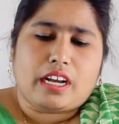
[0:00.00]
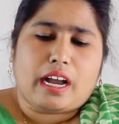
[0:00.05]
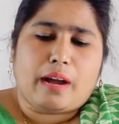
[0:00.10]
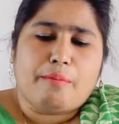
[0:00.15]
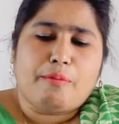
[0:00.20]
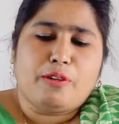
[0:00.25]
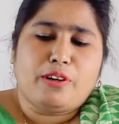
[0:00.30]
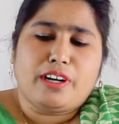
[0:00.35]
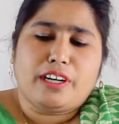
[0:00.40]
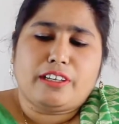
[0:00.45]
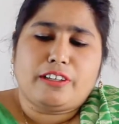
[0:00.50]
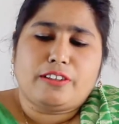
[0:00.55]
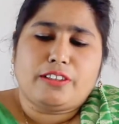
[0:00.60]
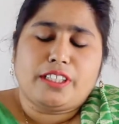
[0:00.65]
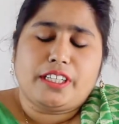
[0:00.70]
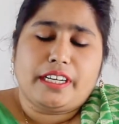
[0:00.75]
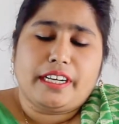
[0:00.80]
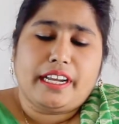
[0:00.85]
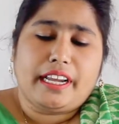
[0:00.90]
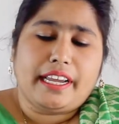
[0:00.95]

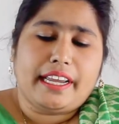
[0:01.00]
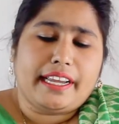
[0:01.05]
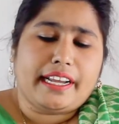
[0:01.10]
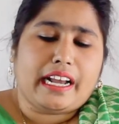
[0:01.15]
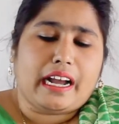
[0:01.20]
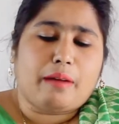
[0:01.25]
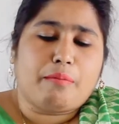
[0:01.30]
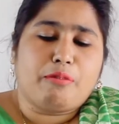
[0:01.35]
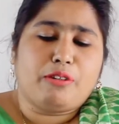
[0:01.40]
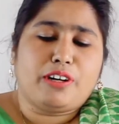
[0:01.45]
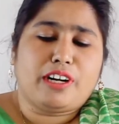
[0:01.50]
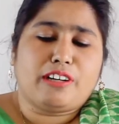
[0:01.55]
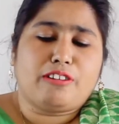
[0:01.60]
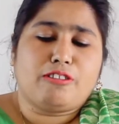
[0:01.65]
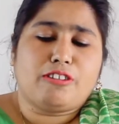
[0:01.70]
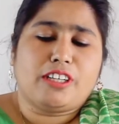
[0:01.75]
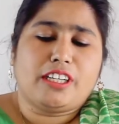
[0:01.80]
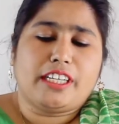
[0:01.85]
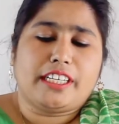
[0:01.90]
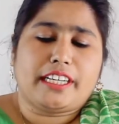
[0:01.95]
কাব্যনাট্যটি এই
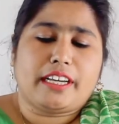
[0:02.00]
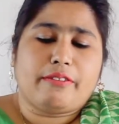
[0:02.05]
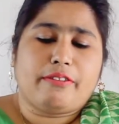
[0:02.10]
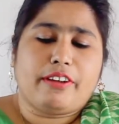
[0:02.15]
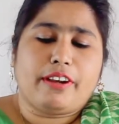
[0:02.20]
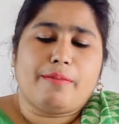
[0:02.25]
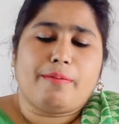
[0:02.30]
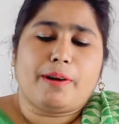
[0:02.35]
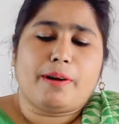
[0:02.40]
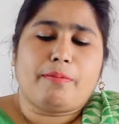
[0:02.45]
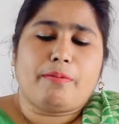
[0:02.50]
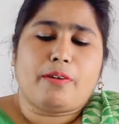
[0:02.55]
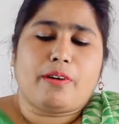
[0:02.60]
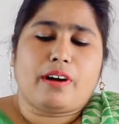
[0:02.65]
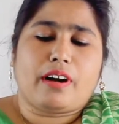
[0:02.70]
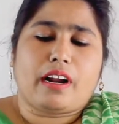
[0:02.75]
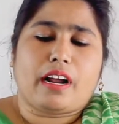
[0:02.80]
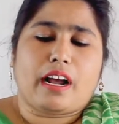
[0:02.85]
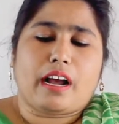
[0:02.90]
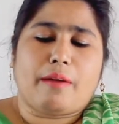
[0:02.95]
কাব্যনাট্যটি লিখে ফেলবার পর
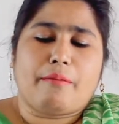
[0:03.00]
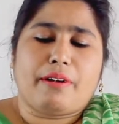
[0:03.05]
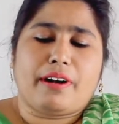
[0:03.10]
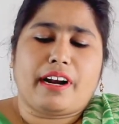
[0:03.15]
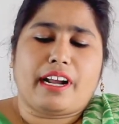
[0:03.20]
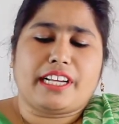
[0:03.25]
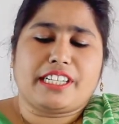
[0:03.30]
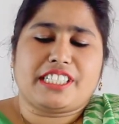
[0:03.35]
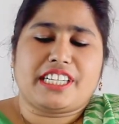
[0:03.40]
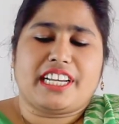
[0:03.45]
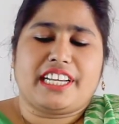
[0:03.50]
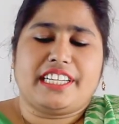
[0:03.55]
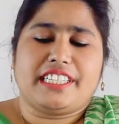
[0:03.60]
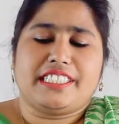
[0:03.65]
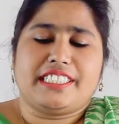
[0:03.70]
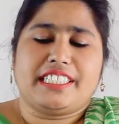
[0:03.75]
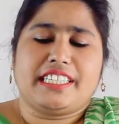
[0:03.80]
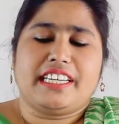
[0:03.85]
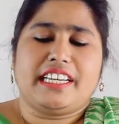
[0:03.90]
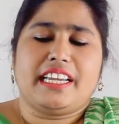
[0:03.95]
আমার আশা
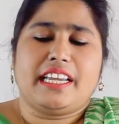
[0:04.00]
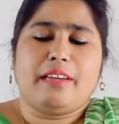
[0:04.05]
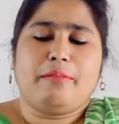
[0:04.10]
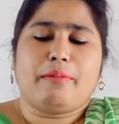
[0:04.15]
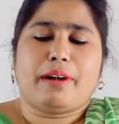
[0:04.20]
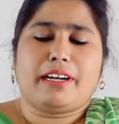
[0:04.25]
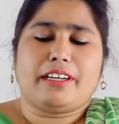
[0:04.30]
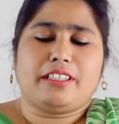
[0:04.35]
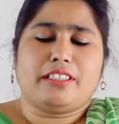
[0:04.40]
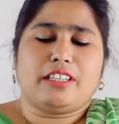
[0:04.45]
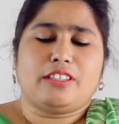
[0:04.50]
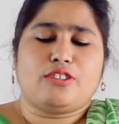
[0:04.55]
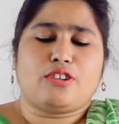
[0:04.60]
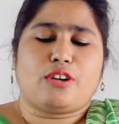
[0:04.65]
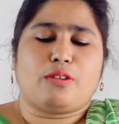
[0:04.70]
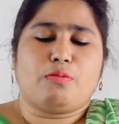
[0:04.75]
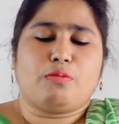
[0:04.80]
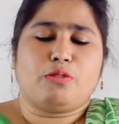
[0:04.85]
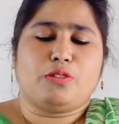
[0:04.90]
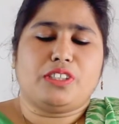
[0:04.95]
এই যে এই মাটিতে
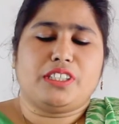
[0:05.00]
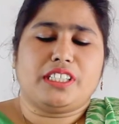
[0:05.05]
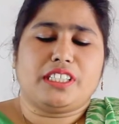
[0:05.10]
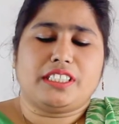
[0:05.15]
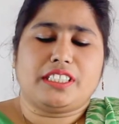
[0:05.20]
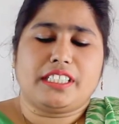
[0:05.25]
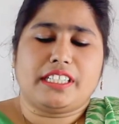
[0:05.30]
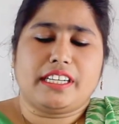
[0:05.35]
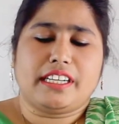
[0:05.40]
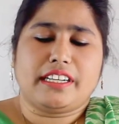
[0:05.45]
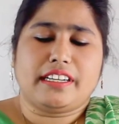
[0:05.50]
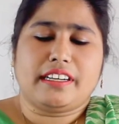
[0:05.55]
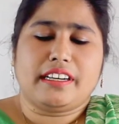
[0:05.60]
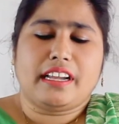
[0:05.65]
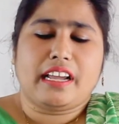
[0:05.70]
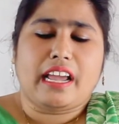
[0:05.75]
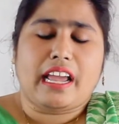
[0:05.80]
জন্ম নিয়েছিলেন